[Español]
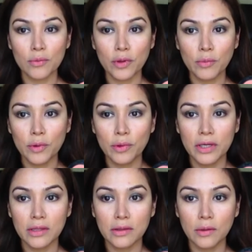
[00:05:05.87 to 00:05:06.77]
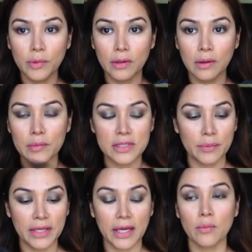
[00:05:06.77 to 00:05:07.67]
Voy a tomar un poco de este
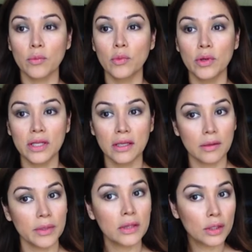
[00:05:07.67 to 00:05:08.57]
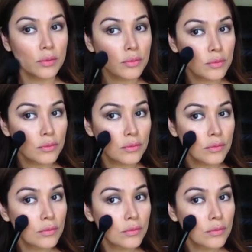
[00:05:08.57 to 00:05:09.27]
rubor y lo voy a aplicar muy ligeramente.